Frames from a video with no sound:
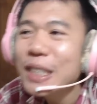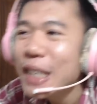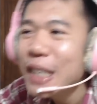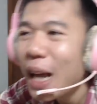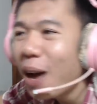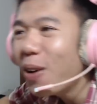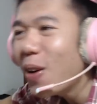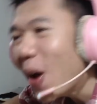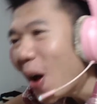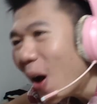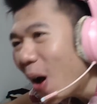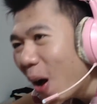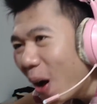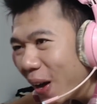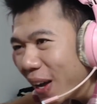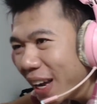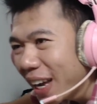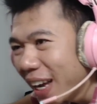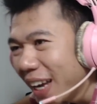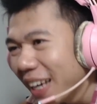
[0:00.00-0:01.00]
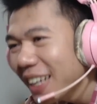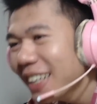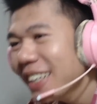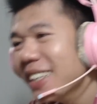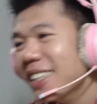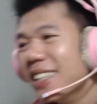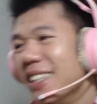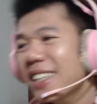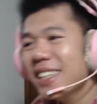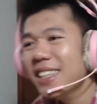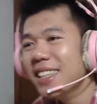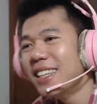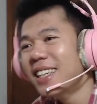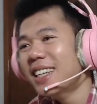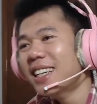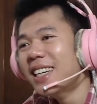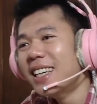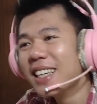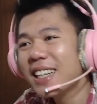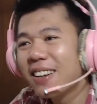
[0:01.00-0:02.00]
teo rồi.
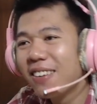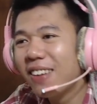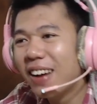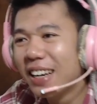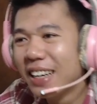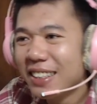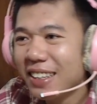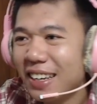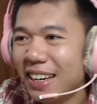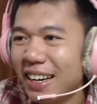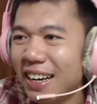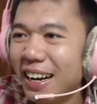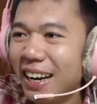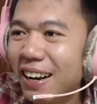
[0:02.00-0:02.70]
Các bạn thấy chỗ này hay